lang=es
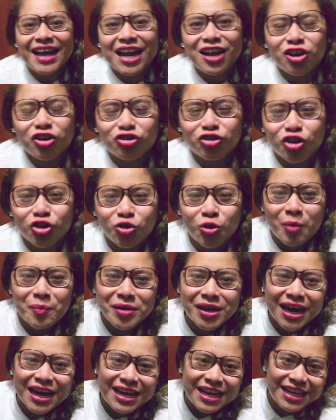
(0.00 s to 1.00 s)
Yo soy su
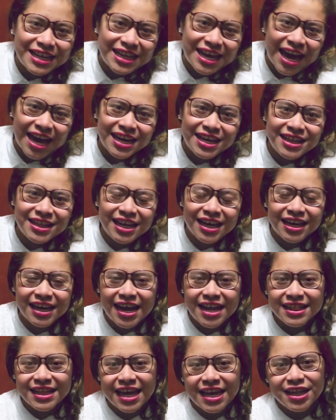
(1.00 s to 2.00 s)
amiga Lidia,
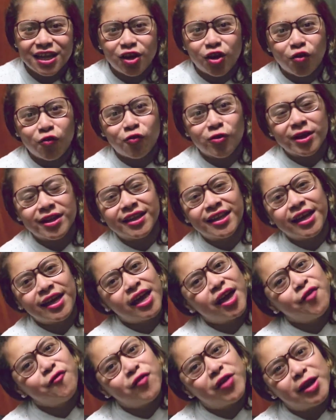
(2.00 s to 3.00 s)
integrante de Dilo Fuerte
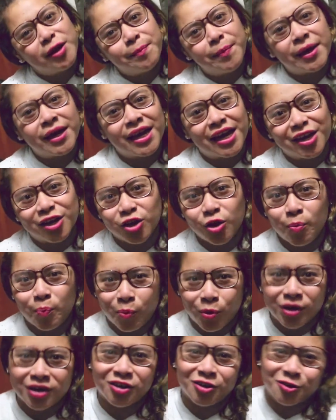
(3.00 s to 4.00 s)
en Felipe Carrillo
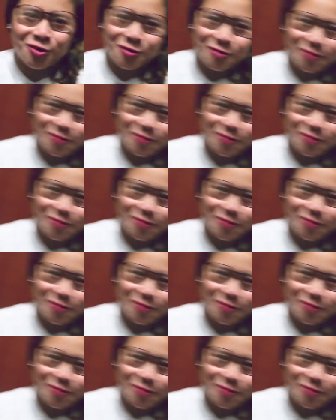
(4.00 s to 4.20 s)
Puerto.